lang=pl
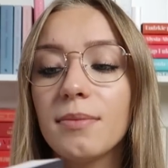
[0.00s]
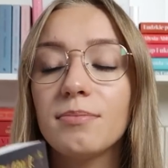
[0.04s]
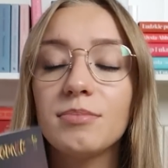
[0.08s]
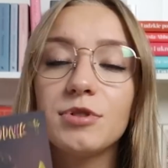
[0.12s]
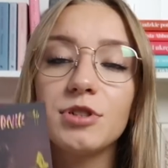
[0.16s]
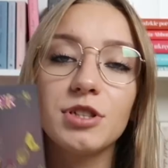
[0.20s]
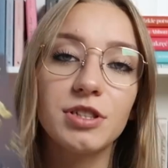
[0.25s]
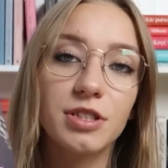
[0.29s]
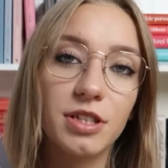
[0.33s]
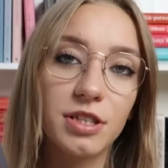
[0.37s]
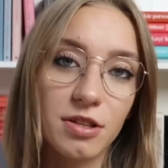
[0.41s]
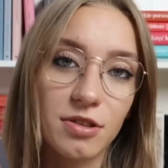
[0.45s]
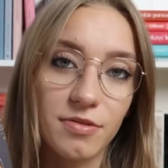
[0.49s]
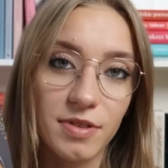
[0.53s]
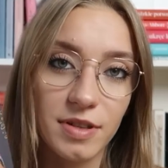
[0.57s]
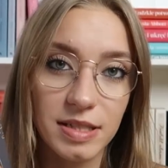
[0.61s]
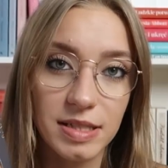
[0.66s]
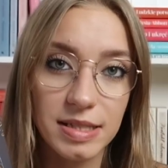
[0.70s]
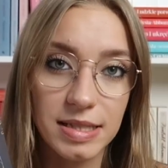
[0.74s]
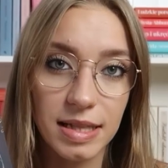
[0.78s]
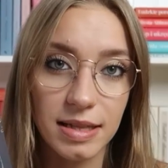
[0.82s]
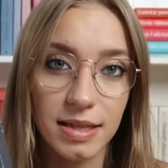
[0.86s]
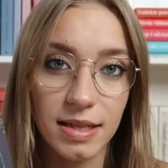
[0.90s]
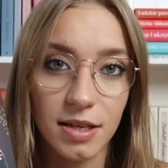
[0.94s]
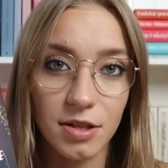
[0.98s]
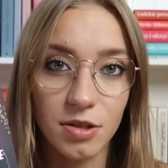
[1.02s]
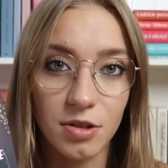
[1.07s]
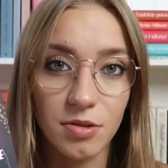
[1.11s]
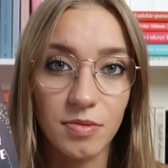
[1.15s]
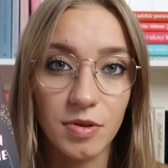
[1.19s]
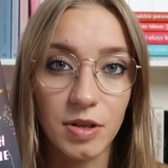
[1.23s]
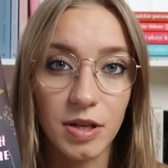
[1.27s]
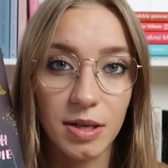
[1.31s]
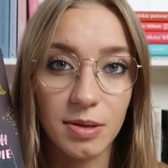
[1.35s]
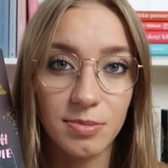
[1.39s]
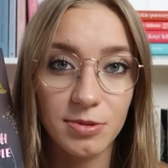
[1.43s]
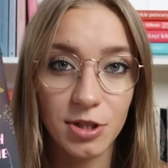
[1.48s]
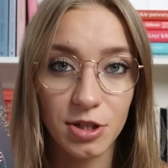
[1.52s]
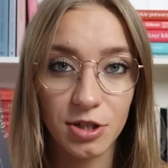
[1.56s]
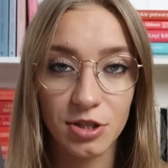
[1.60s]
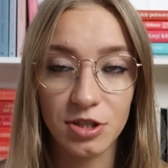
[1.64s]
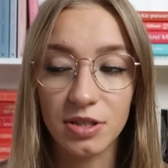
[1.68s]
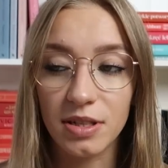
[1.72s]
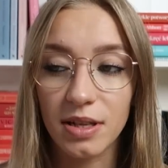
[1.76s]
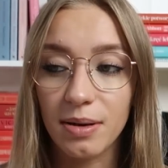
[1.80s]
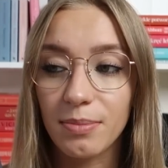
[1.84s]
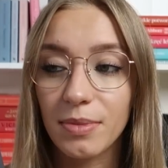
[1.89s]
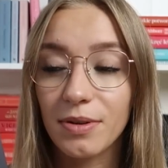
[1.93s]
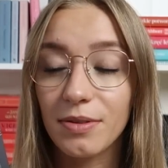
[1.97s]
Przyjdę do Was standardowo, jak
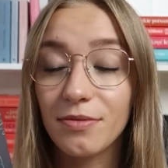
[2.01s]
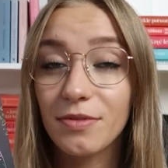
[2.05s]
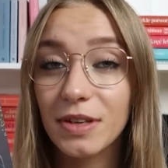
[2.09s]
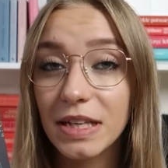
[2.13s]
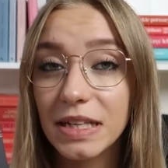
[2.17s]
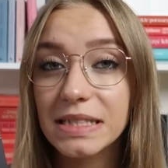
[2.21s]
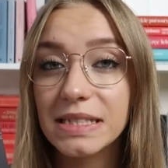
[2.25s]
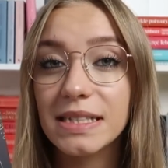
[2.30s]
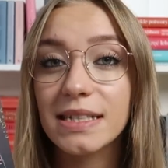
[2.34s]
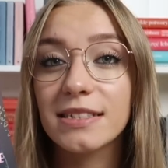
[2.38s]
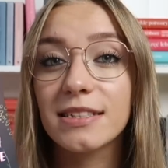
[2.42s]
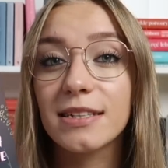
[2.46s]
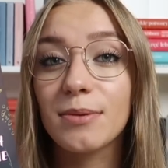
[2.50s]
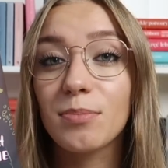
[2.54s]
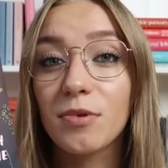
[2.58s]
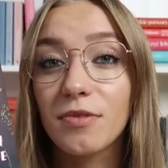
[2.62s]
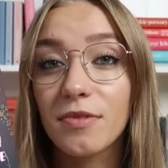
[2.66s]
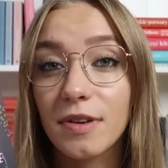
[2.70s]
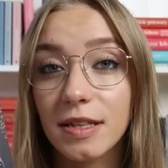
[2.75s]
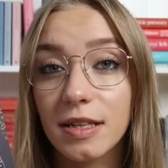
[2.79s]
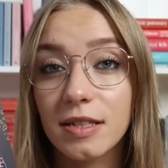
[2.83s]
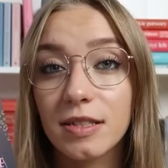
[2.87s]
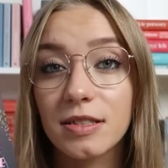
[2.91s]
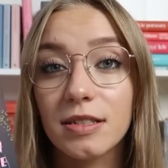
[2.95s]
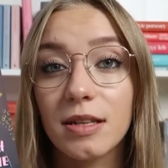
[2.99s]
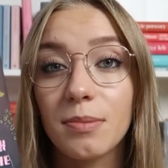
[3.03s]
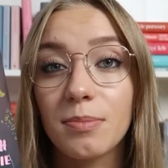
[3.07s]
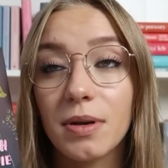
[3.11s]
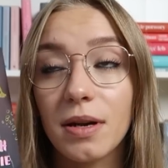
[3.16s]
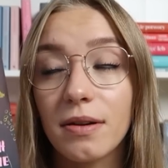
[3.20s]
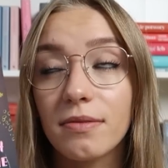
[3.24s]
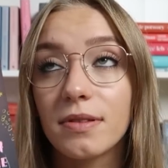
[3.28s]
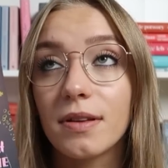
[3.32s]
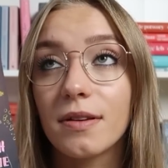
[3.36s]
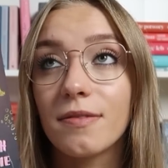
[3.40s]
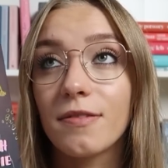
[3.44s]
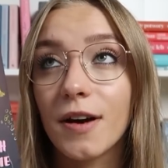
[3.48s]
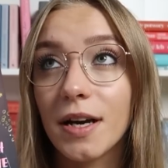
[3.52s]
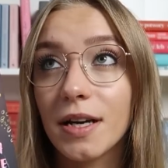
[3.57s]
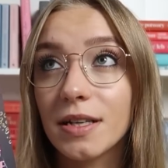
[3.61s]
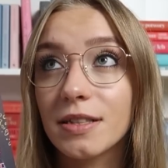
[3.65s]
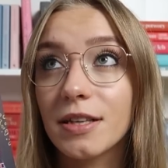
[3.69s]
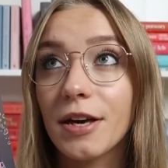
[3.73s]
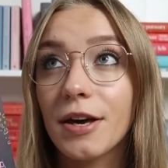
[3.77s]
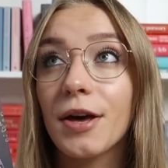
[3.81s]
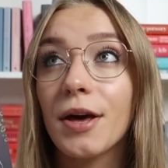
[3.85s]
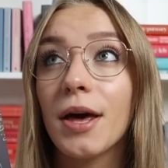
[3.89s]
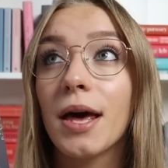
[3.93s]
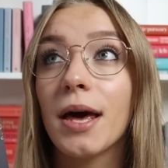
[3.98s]
przeczytam więcej. Zapowiada się naprawdę
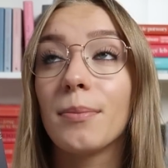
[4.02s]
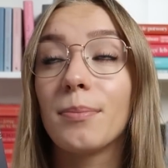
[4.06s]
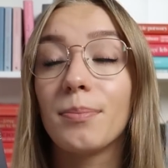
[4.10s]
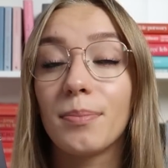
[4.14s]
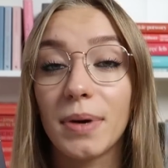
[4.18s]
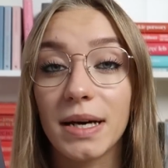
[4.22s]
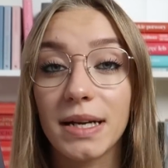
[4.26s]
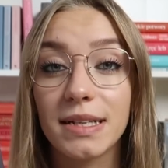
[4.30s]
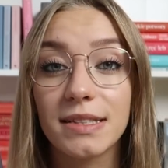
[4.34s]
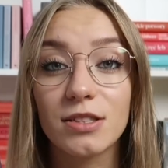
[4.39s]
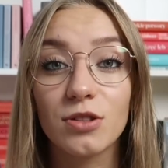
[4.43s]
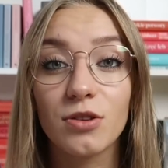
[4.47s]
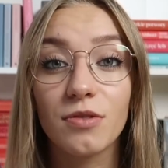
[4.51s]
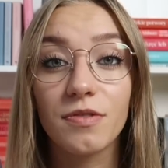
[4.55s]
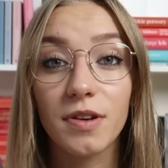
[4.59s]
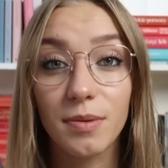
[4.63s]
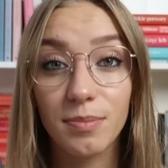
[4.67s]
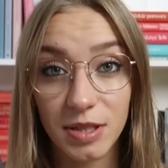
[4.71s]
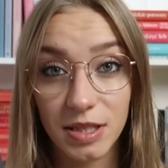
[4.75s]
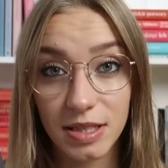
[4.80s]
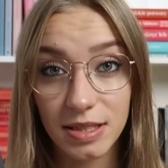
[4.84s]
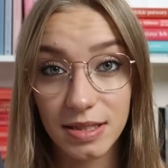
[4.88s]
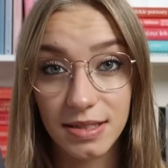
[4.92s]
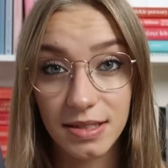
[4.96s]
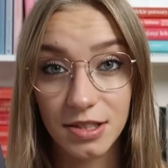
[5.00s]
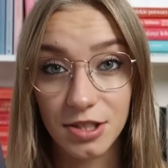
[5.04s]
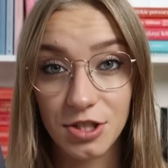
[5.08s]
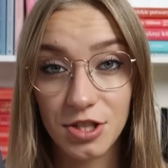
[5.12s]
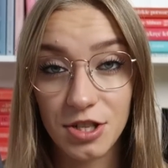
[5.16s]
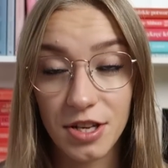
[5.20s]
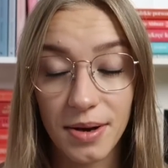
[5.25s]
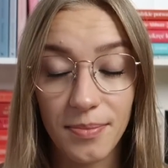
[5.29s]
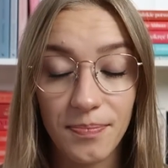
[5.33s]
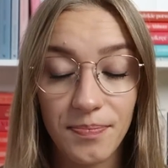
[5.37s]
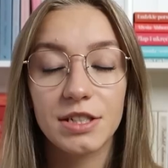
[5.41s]
fajnie, bardzo feministycznie.